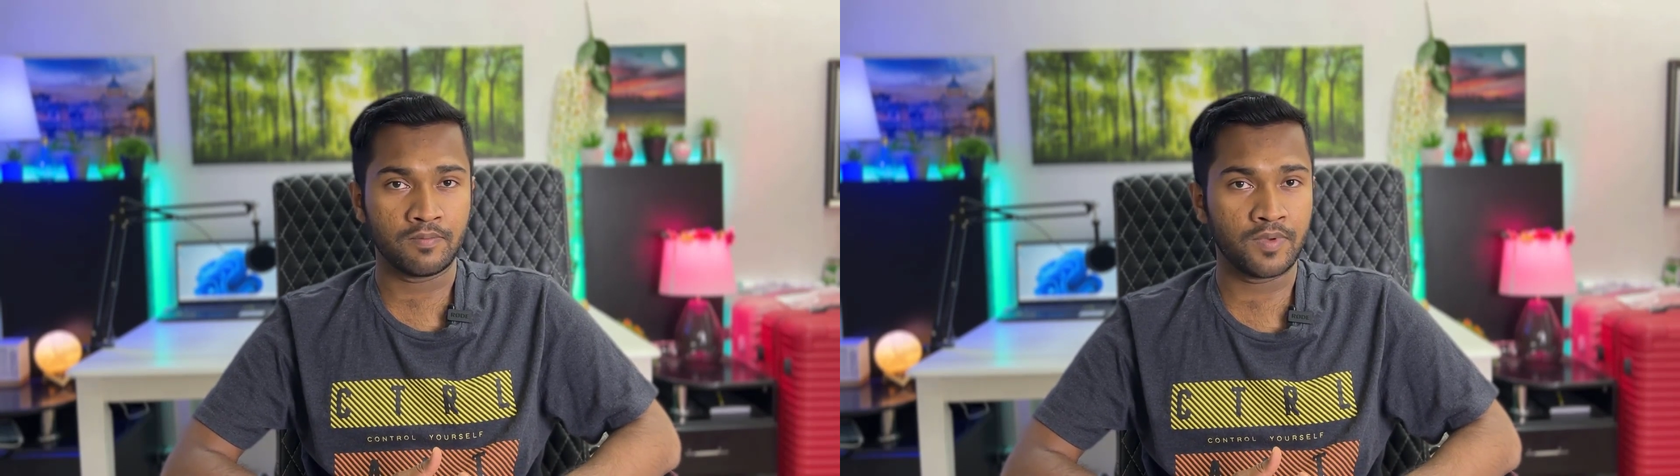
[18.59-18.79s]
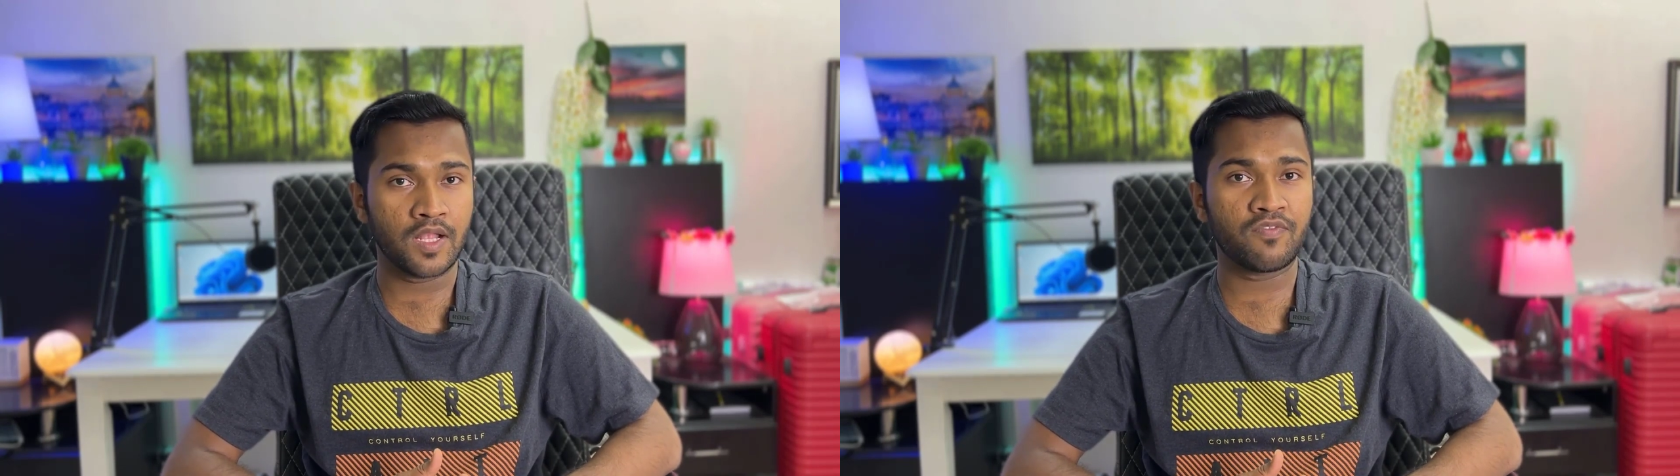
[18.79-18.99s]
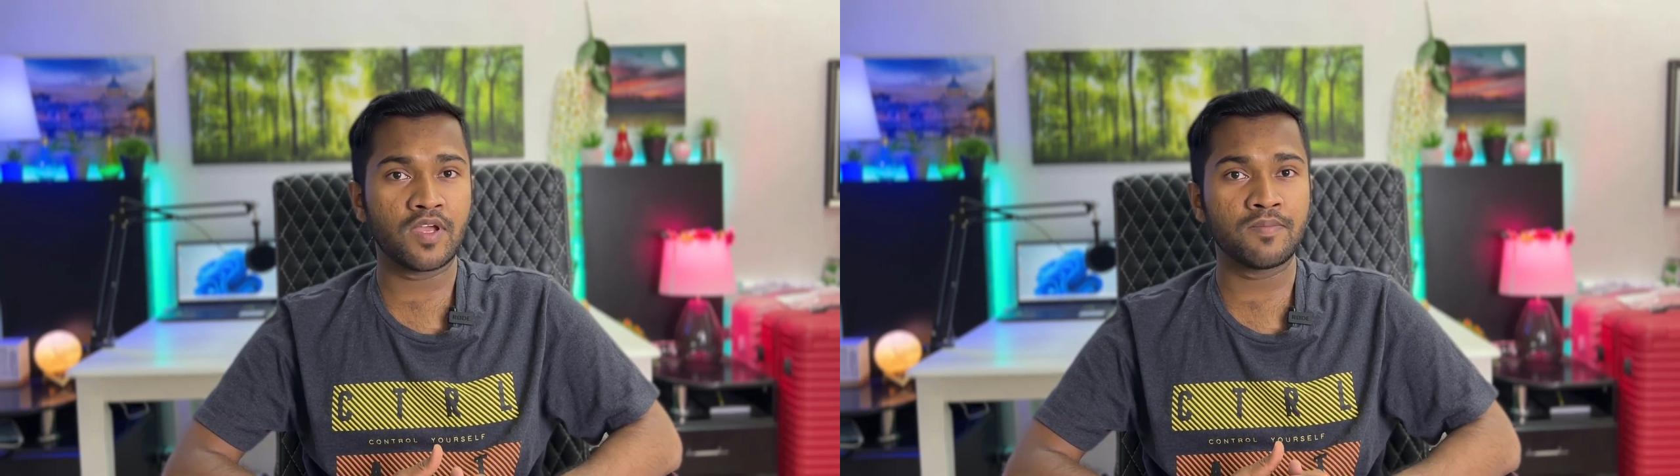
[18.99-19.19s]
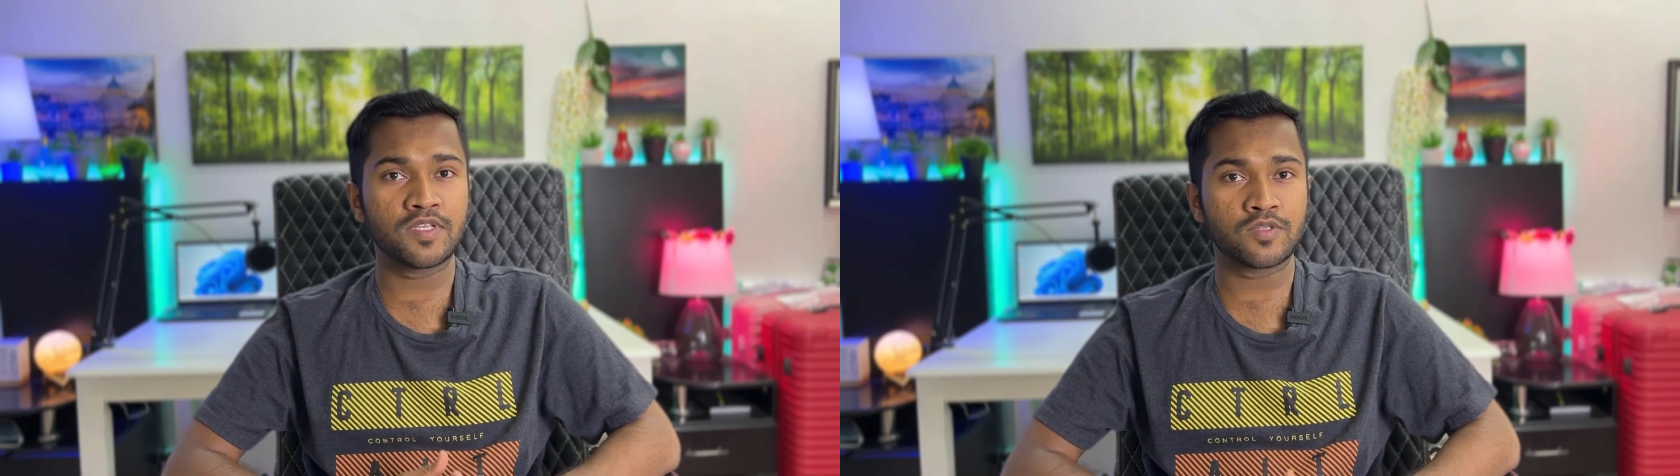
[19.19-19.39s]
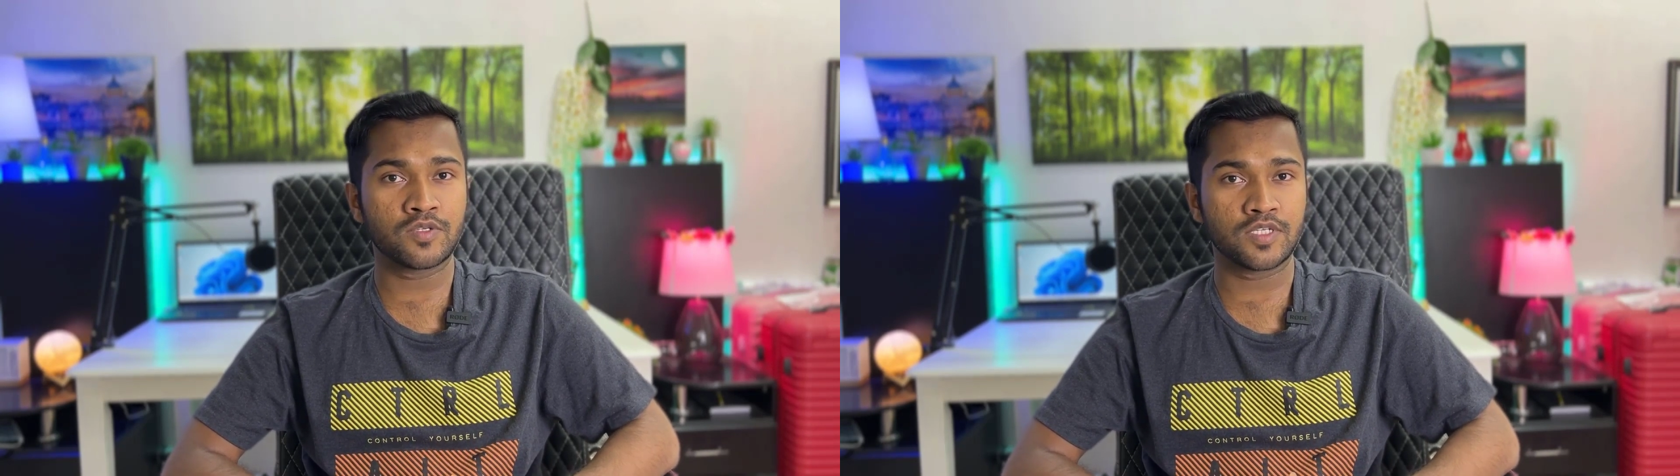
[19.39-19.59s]
ভেরিফাই
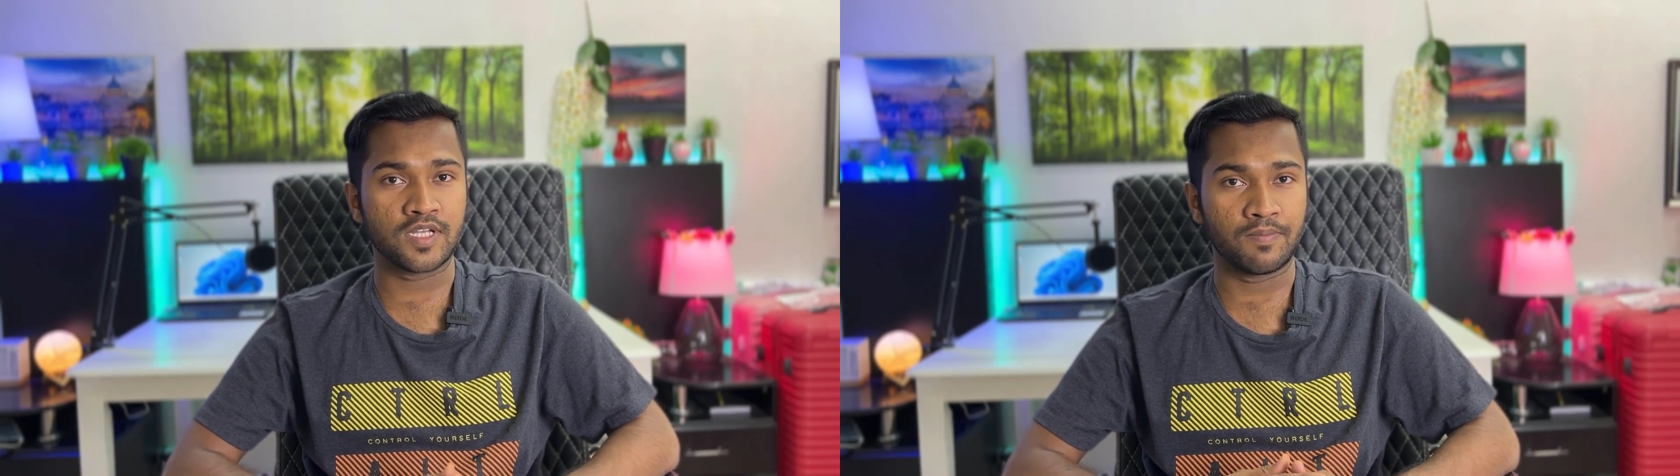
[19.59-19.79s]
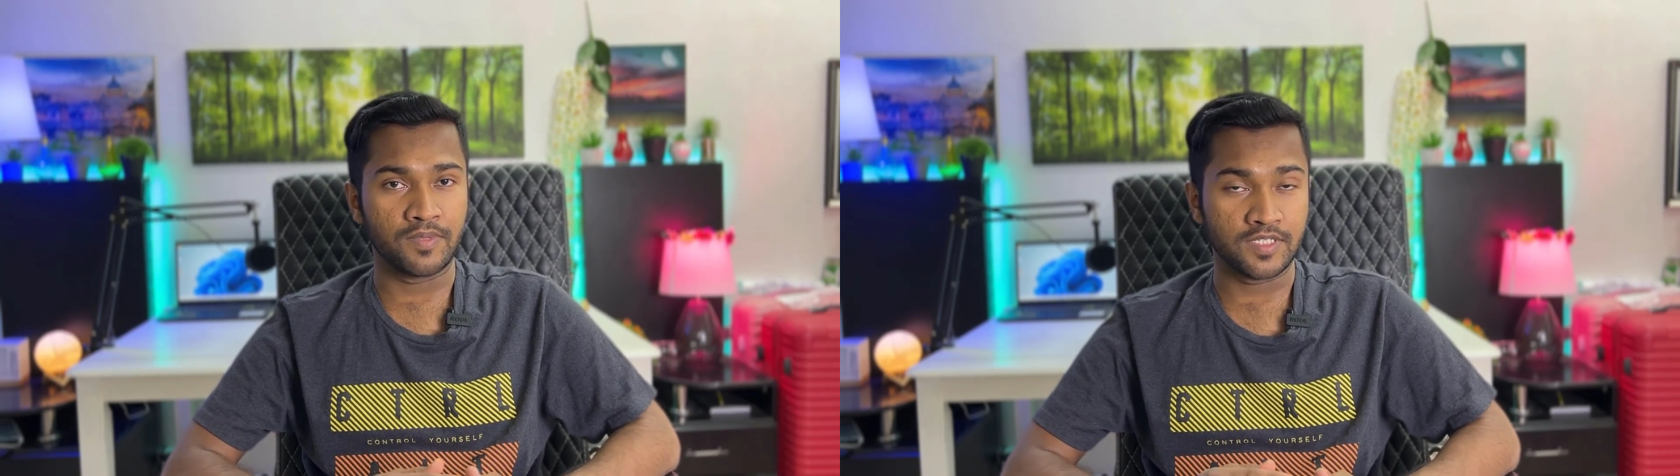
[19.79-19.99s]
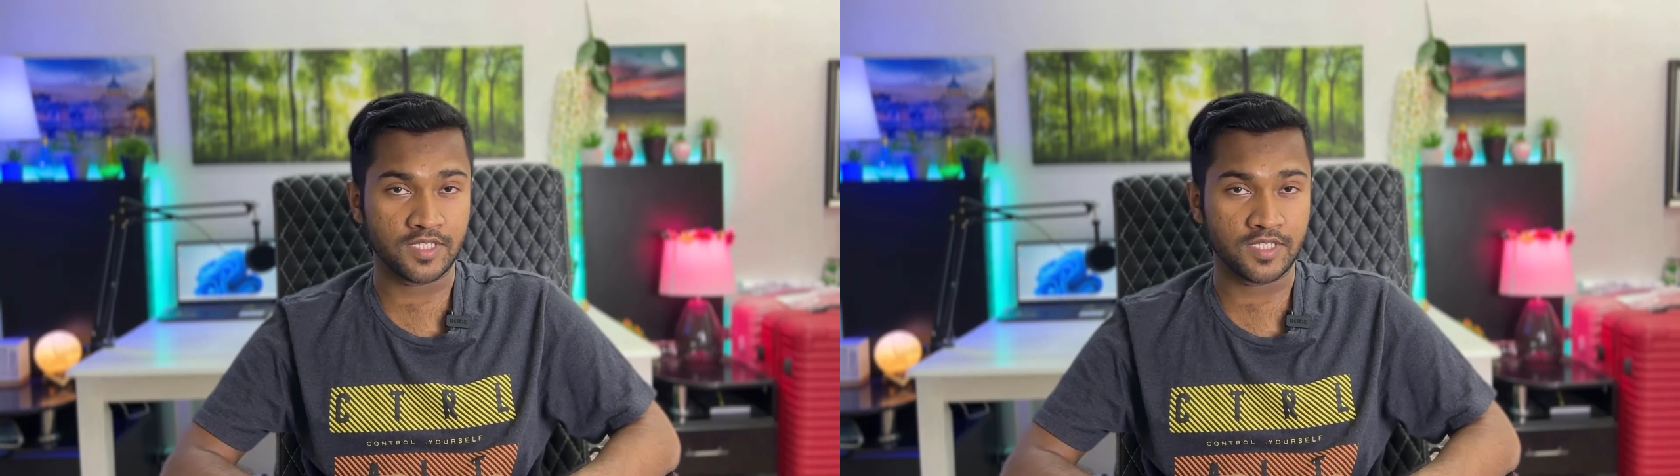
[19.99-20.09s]
মিনস হচ্ছে যে আপনার